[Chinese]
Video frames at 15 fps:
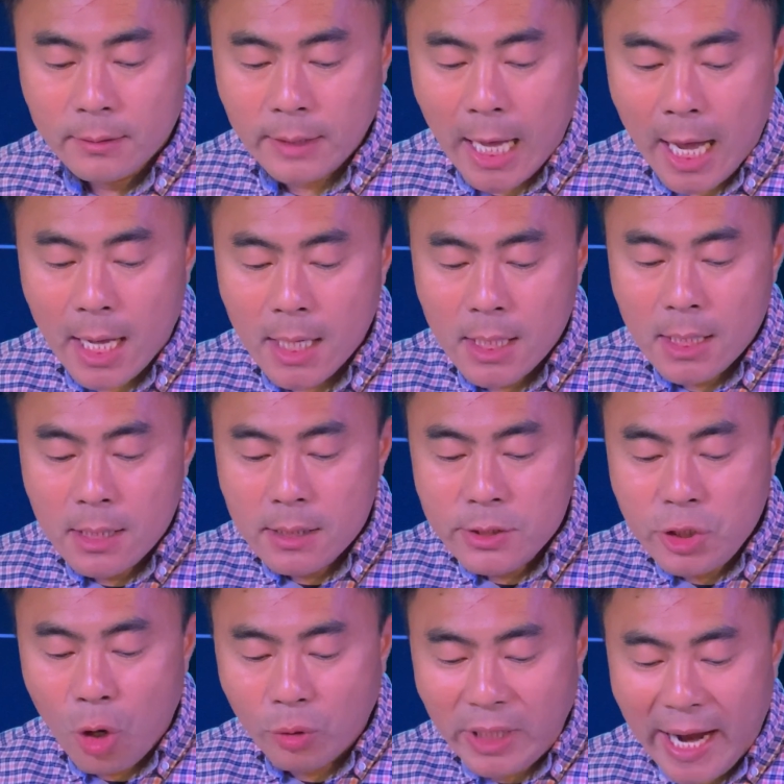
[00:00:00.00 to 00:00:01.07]
那
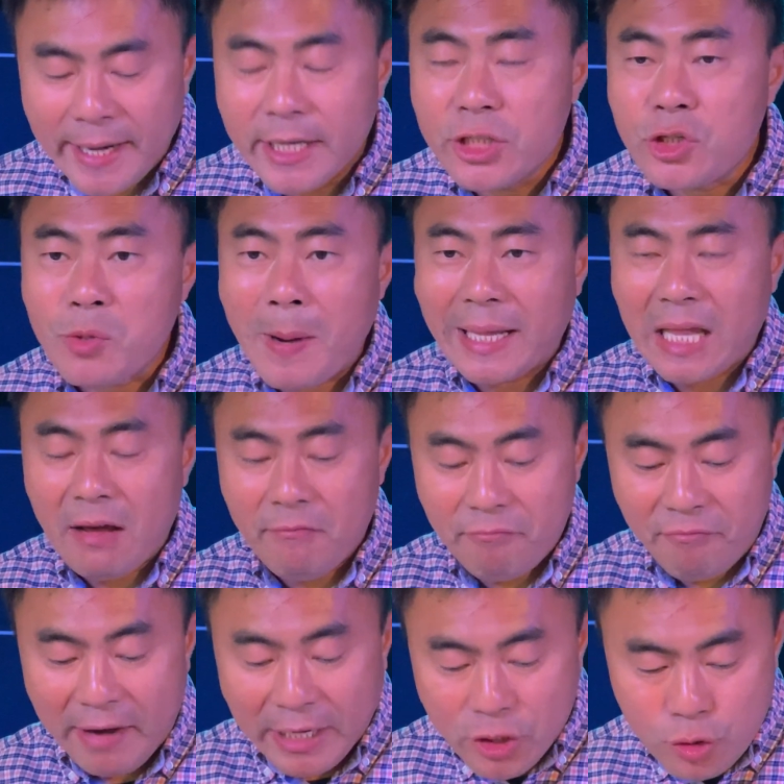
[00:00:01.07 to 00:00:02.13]
犹太人就把他
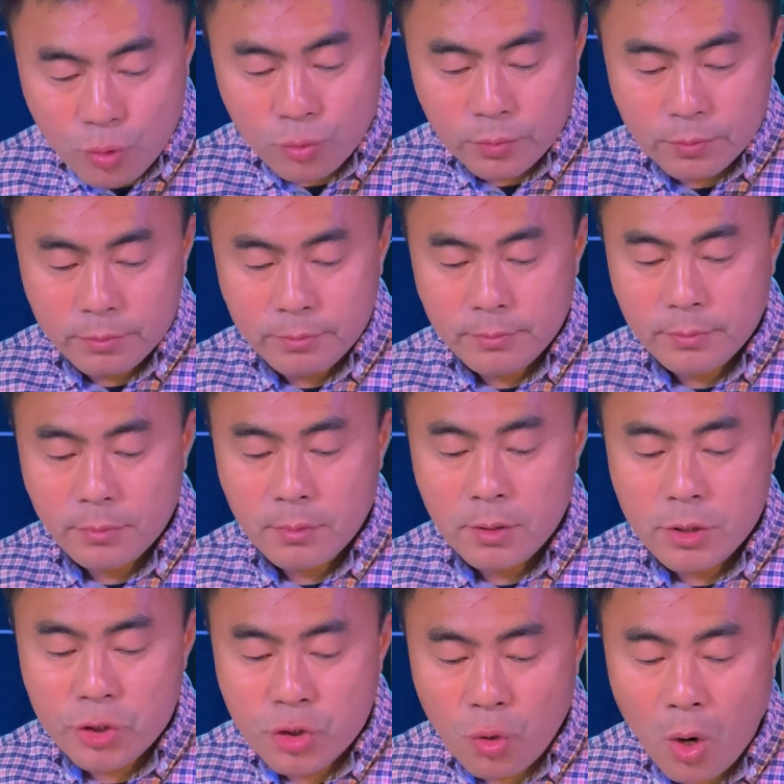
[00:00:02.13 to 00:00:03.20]
围住，
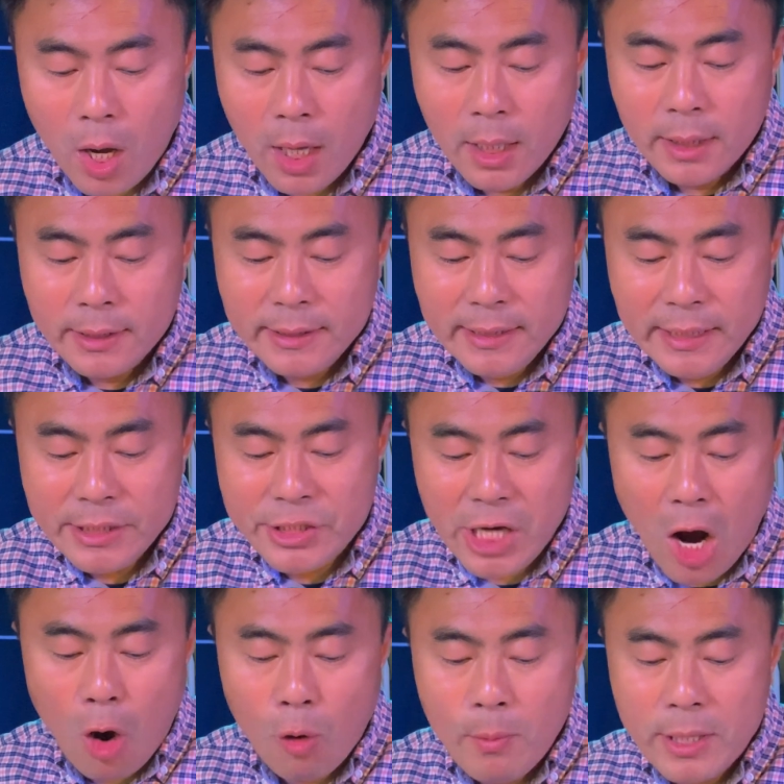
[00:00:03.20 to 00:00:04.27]
说你
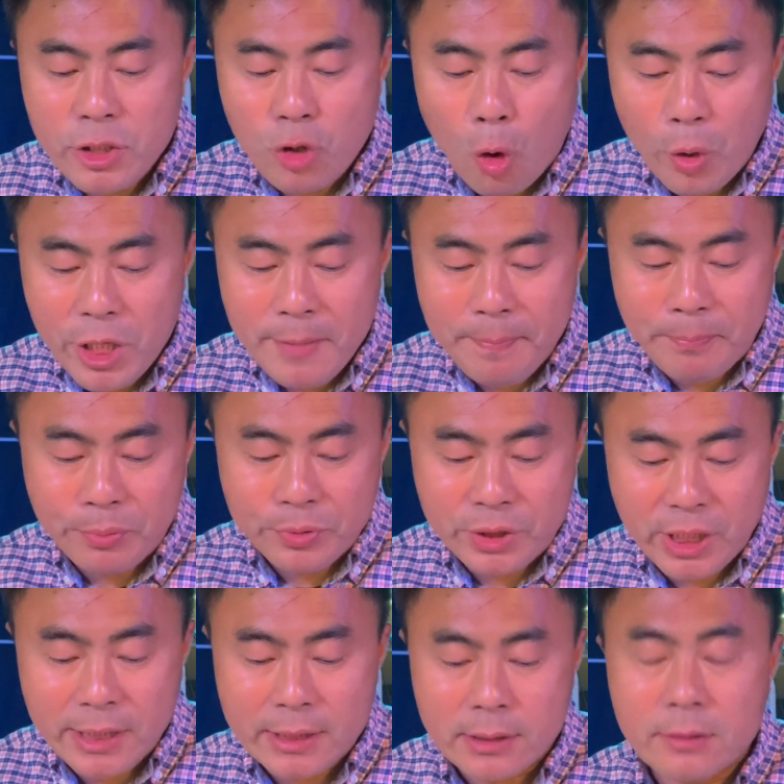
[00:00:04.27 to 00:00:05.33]
叫我们犹疑不
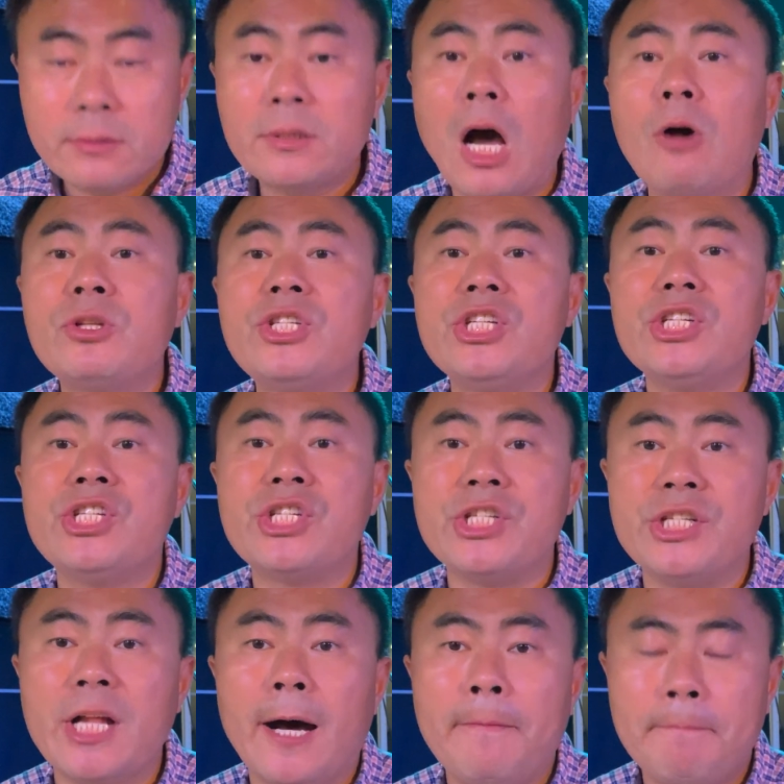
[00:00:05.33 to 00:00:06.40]
定到几
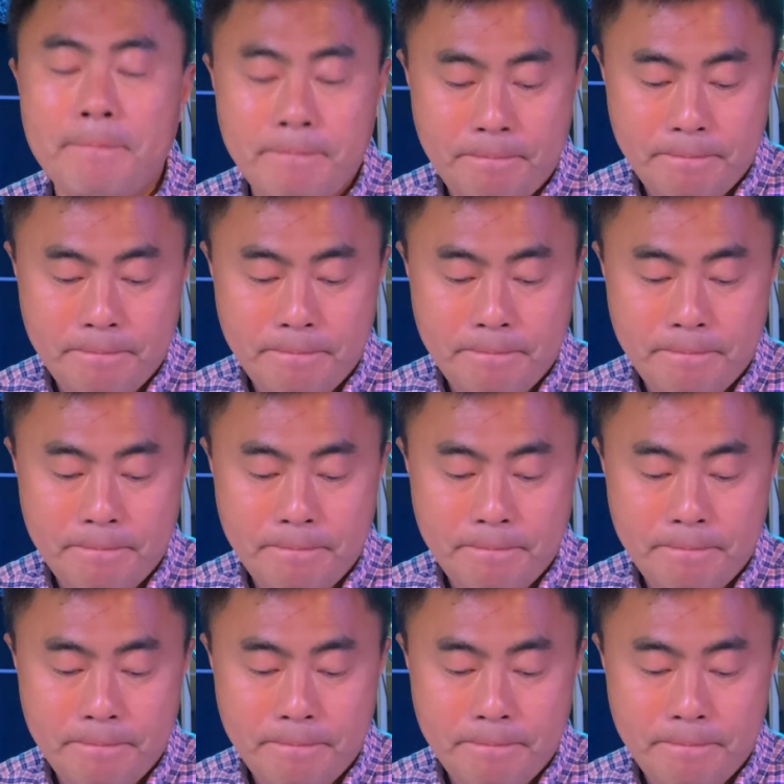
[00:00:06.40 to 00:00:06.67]
时呢？